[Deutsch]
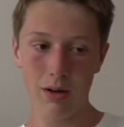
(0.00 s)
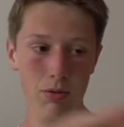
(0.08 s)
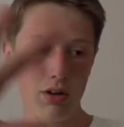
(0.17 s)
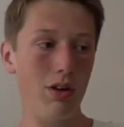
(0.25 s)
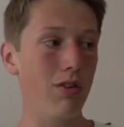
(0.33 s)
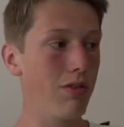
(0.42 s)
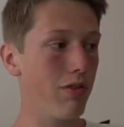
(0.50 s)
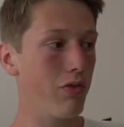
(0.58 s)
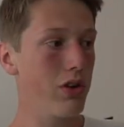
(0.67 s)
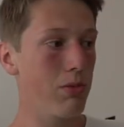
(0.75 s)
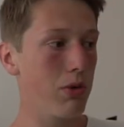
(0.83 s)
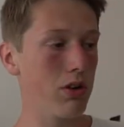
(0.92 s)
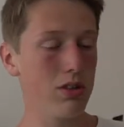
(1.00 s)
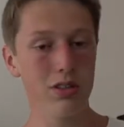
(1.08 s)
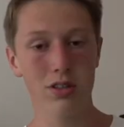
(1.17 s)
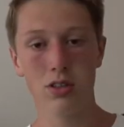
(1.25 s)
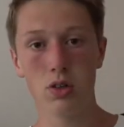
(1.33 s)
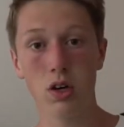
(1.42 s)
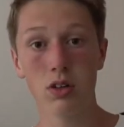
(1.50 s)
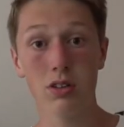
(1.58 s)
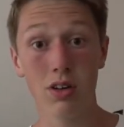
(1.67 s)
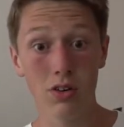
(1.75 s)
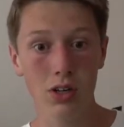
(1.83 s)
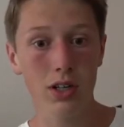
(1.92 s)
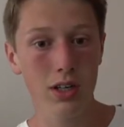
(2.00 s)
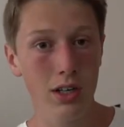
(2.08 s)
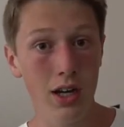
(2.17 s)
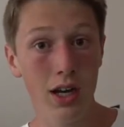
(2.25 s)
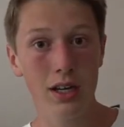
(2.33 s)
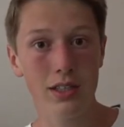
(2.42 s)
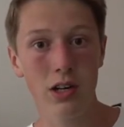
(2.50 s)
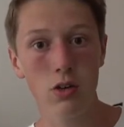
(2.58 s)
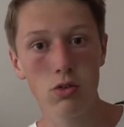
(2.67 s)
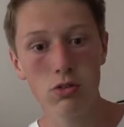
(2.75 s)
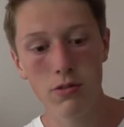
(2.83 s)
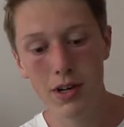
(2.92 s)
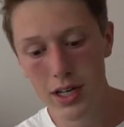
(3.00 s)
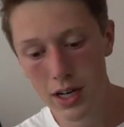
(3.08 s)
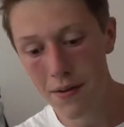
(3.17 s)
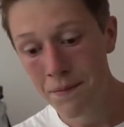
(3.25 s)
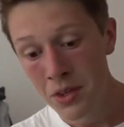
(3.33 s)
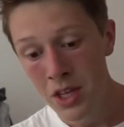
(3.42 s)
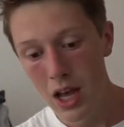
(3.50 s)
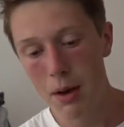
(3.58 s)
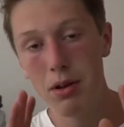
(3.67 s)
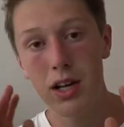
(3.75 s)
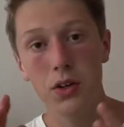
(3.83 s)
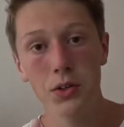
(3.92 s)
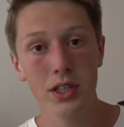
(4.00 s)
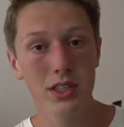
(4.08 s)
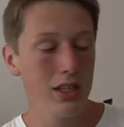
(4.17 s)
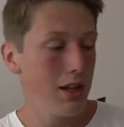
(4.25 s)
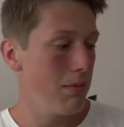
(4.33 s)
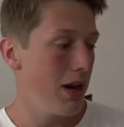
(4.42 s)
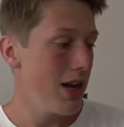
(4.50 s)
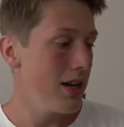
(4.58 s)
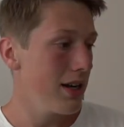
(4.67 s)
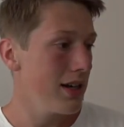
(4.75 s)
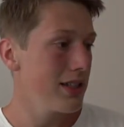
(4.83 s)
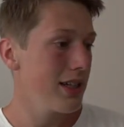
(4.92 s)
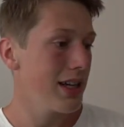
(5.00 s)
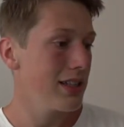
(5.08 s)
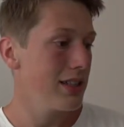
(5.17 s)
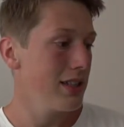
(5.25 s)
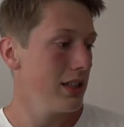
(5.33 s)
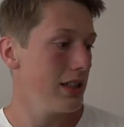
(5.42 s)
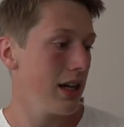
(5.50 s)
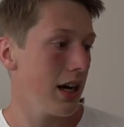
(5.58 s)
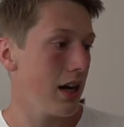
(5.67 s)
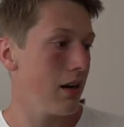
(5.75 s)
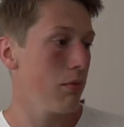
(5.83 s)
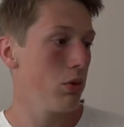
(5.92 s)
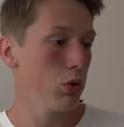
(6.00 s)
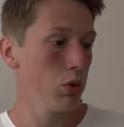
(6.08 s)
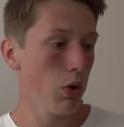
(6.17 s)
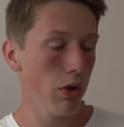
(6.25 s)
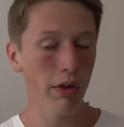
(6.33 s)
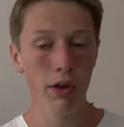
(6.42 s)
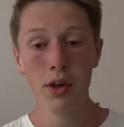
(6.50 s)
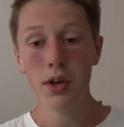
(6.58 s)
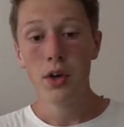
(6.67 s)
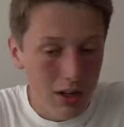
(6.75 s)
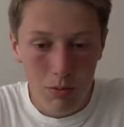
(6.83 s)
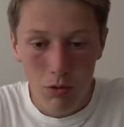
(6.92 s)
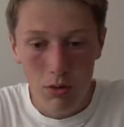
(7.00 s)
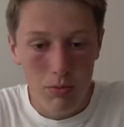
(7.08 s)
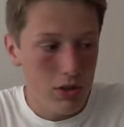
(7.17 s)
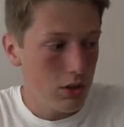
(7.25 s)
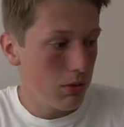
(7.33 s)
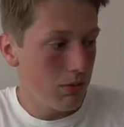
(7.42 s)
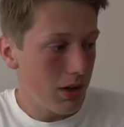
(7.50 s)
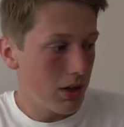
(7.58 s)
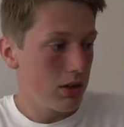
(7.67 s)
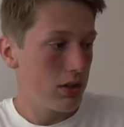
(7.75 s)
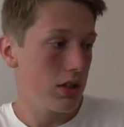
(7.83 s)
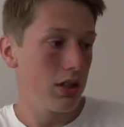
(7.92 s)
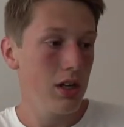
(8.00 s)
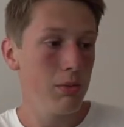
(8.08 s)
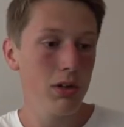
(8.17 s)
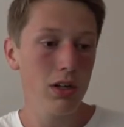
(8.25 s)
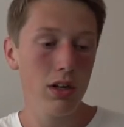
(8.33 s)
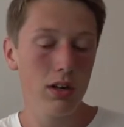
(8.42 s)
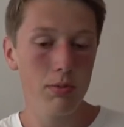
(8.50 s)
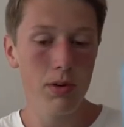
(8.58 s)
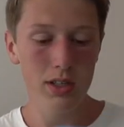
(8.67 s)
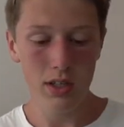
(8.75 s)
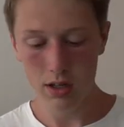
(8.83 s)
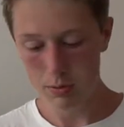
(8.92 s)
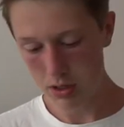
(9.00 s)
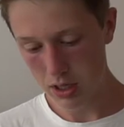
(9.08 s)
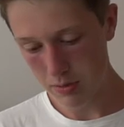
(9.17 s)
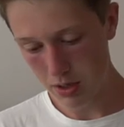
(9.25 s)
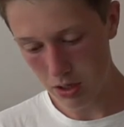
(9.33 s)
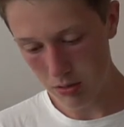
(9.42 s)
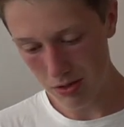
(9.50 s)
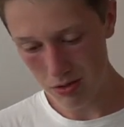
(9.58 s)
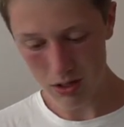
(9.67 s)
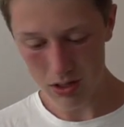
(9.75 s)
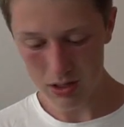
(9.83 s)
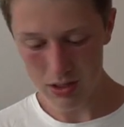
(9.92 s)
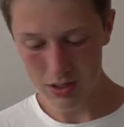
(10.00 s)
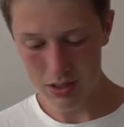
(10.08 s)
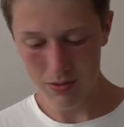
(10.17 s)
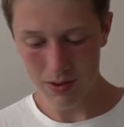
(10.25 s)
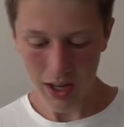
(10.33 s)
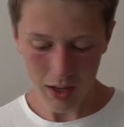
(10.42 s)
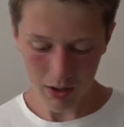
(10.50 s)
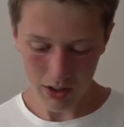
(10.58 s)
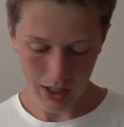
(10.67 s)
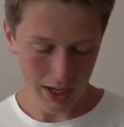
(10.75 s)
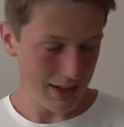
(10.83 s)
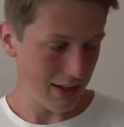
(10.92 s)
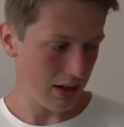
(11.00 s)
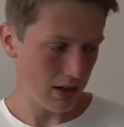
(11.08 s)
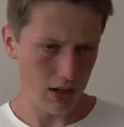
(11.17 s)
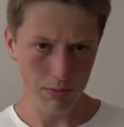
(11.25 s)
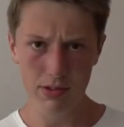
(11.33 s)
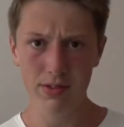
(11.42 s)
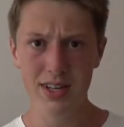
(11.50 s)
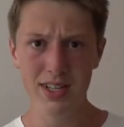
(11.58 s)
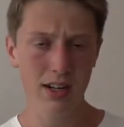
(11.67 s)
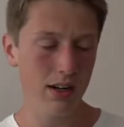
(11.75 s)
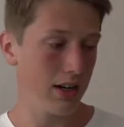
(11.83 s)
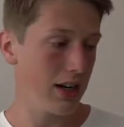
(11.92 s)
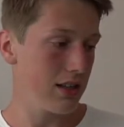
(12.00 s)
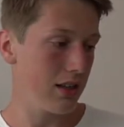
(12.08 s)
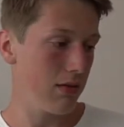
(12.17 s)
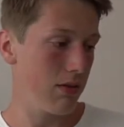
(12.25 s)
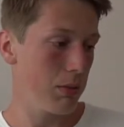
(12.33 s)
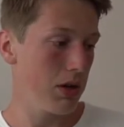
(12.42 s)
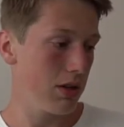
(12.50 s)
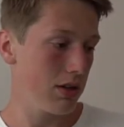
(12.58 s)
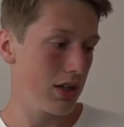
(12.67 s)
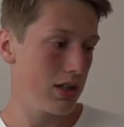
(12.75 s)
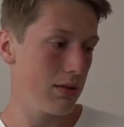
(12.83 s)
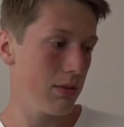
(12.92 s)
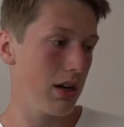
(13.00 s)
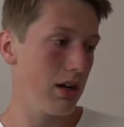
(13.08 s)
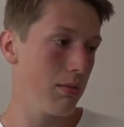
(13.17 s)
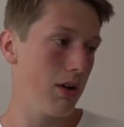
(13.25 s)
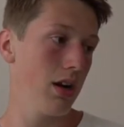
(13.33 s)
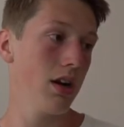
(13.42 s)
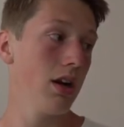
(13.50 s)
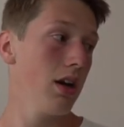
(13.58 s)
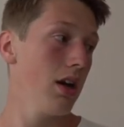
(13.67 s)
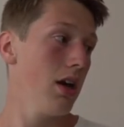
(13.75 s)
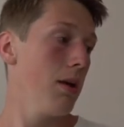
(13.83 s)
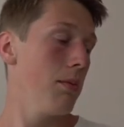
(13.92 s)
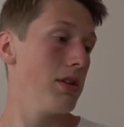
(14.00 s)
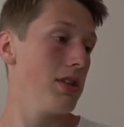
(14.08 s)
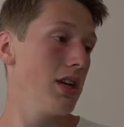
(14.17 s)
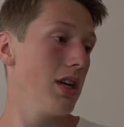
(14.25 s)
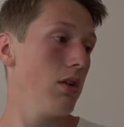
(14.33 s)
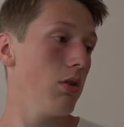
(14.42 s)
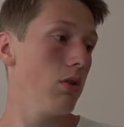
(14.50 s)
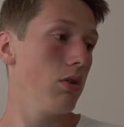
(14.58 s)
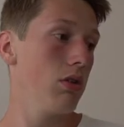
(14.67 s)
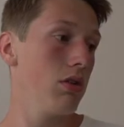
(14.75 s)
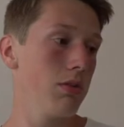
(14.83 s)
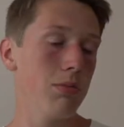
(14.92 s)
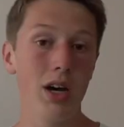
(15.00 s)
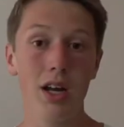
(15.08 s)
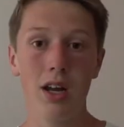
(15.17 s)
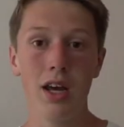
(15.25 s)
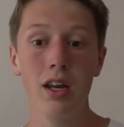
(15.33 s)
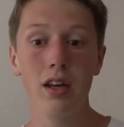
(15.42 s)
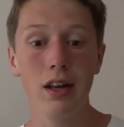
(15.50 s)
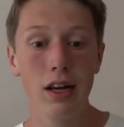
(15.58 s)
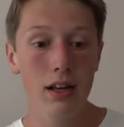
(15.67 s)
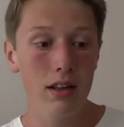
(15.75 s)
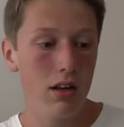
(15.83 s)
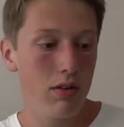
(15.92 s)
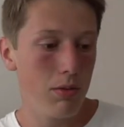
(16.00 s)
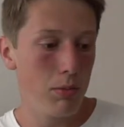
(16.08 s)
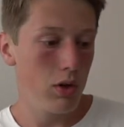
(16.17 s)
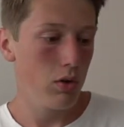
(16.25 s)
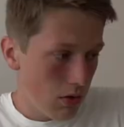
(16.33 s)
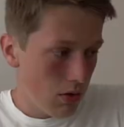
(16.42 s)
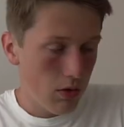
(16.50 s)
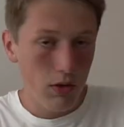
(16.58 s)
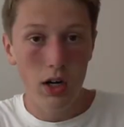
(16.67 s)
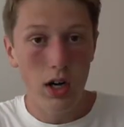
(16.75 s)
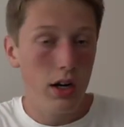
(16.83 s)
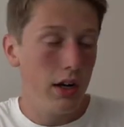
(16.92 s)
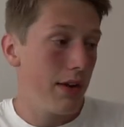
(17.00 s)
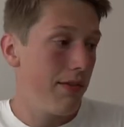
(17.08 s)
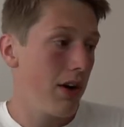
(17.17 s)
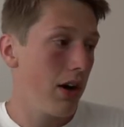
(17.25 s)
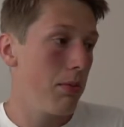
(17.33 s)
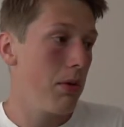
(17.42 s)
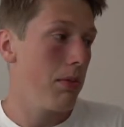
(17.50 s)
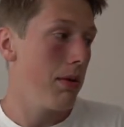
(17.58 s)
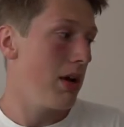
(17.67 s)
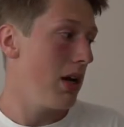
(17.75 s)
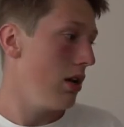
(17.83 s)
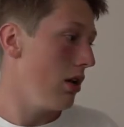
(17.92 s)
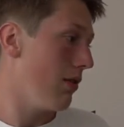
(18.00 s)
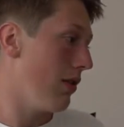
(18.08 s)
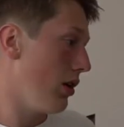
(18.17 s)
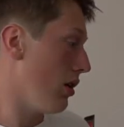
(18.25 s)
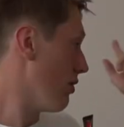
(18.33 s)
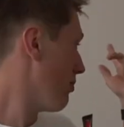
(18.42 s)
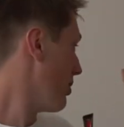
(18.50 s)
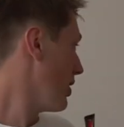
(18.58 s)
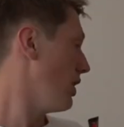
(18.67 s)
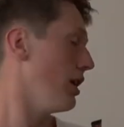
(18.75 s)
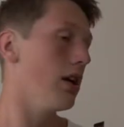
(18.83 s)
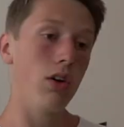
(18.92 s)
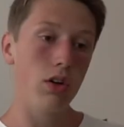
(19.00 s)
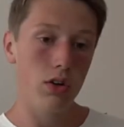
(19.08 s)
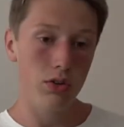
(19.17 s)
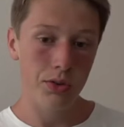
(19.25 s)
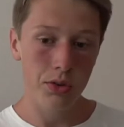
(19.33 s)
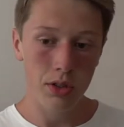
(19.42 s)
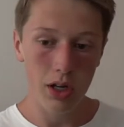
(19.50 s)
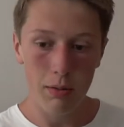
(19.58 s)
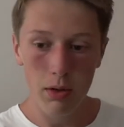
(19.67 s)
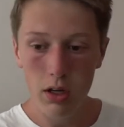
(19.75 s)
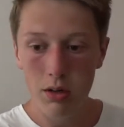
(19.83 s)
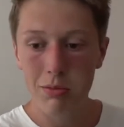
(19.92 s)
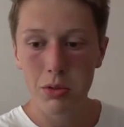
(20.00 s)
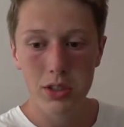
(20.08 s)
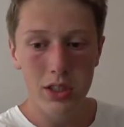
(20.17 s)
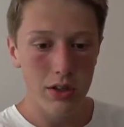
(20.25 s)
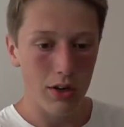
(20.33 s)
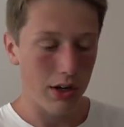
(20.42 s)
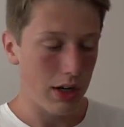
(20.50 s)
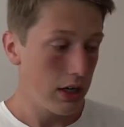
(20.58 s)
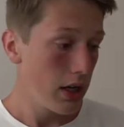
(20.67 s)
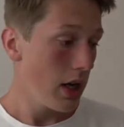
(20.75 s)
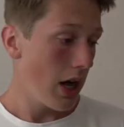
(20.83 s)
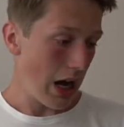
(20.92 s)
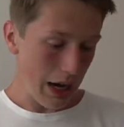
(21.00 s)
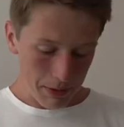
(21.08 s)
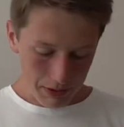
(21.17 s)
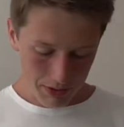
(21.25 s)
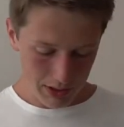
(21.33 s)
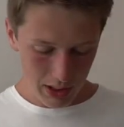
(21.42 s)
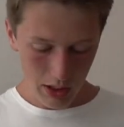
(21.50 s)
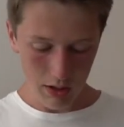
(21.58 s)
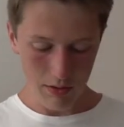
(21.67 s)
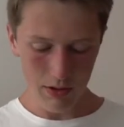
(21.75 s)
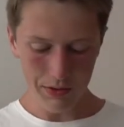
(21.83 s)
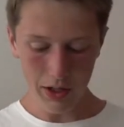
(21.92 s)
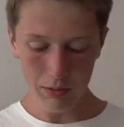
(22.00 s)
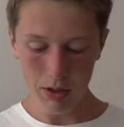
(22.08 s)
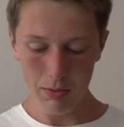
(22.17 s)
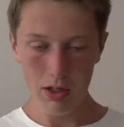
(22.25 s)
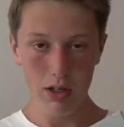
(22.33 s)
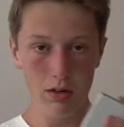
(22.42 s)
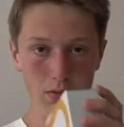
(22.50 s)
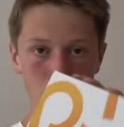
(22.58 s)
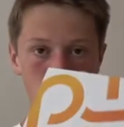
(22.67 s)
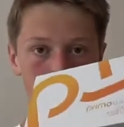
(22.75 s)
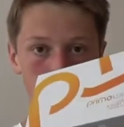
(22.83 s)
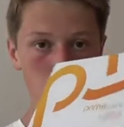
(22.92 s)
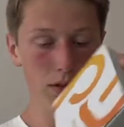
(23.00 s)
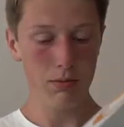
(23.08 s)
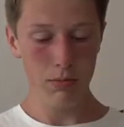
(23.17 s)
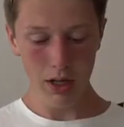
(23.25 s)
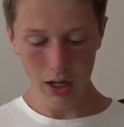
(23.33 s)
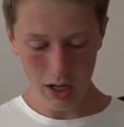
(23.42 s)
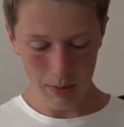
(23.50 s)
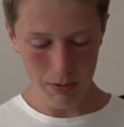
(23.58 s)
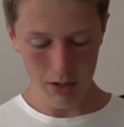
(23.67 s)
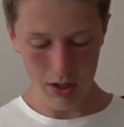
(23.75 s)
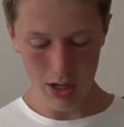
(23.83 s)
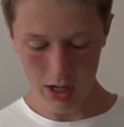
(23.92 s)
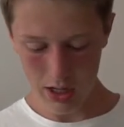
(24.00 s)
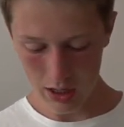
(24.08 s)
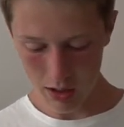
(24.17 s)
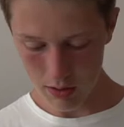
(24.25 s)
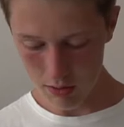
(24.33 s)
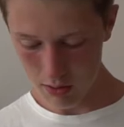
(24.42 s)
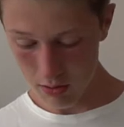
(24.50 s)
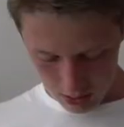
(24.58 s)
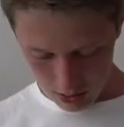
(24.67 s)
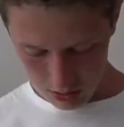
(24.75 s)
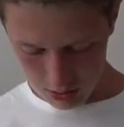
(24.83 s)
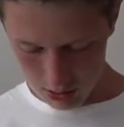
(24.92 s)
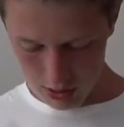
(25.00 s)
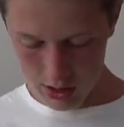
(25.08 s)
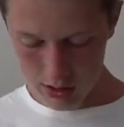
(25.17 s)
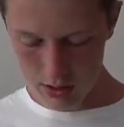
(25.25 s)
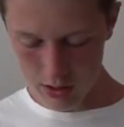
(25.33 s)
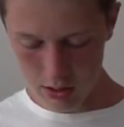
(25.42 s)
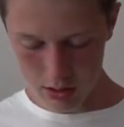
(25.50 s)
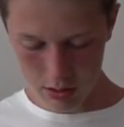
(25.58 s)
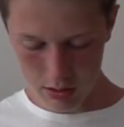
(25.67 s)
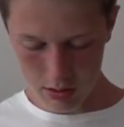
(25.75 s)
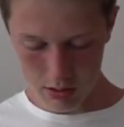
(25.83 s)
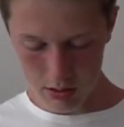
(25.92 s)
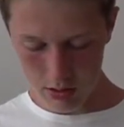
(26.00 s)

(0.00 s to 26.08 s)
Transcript: ich habe hier vier Boxen, Surround Sound, richtig geiler Sound und so weiter. Aber dadurch, dass sie eben älter ist, hat sie keinen Bluetooth. Eben doch ein bisschen unpraktisch. Hiermit geht es besser, damit kann man glaube ich sogar zwei oder drei Sachen, ich glaube zwei Sachen gleichzeitig verbinden. Das heißt, damit kann ich meinen PC und mein Handy gleichzeitig verbinden. Und dann kann ich einfach mit meinem Handy, wenn ich auf dem Bett liege oder so, damit Musik hören. Aber ich würde sagen, wir fangen mal mit dem USB-Hub hier an. so, das Ganze ist...